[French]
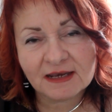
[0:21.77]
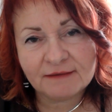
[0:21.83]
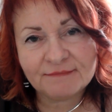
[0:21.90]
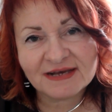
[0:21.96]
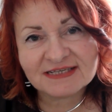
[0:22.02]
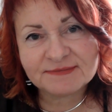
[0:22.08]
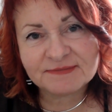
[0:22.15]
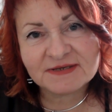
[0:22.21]

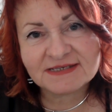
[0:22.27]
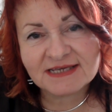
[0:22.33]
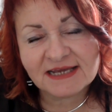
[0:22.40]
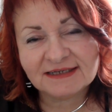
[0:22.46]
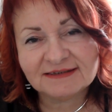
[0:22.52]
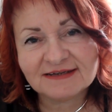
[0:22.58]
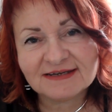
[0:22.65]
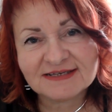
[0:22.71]
ma
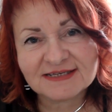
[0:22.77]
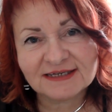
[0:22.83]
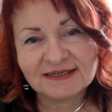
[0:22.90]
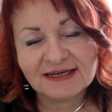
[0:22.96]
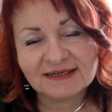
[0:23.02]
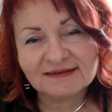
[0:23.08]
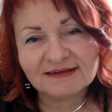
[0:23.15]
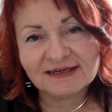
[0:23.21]
spécialité, c'est
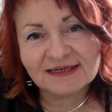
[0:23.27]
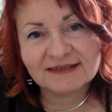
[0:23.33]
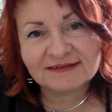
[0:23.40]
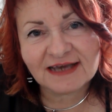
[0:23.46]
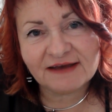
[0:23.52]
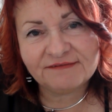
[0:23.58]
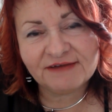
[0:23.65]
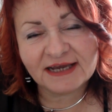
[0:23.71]
d'aider les
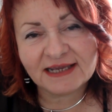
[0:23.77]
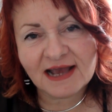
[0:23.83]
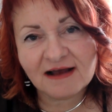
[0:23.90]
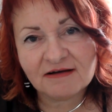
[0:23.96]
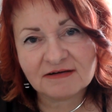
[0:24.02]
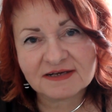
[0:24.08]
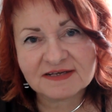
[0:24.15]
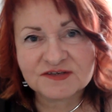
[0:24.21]

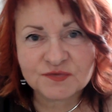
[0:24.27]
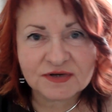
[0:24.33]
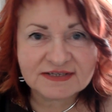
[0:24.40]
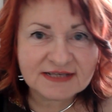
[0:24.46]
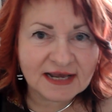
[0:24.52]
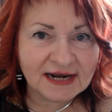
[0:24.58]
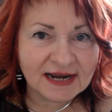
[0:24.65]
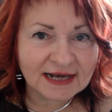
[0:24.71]
travailleurs, qu'ils soient
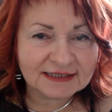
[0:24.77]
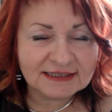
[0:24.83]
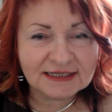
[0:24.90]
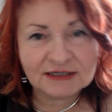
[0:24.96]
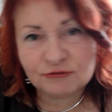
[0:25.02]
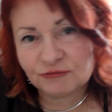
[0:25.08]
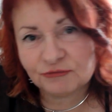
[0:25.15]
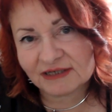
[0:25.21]

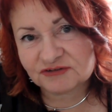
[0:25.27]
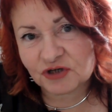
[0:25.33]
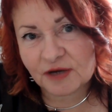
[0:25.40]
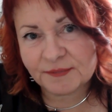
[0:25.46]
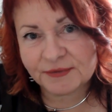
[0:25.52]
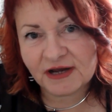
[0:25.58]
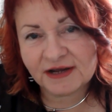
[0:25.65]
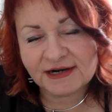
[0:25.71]
salariés ou
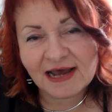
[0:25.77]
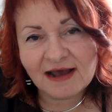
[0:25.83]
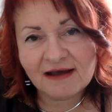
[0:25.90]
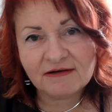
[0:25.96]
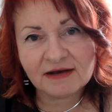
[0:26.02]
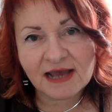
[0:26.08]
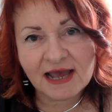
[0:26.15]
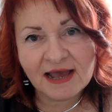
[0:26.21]

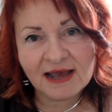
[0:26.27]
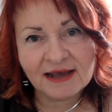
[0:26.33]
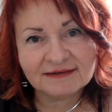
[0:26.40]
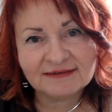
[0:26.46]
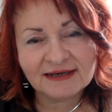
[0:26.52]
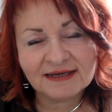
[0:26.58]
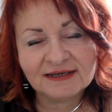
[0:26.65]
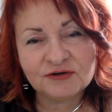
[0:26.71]
entrepreneurs, à
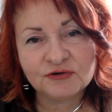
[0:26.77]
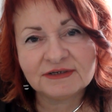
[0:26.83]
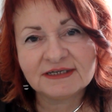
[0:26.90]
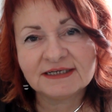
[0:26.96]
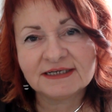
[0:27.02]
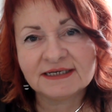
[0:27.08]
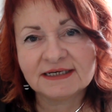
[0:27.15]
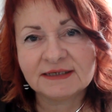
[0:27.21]
atteindre un
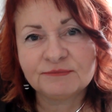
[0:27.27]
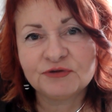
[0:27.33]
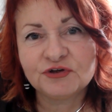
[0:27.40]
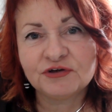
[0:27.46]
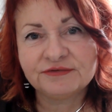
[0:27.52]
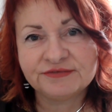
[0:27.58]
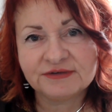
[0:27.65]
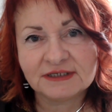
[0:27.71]
équilibre
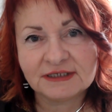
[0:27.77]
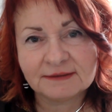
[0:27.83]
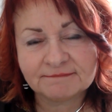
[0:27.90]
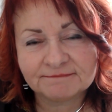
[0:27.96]
de vie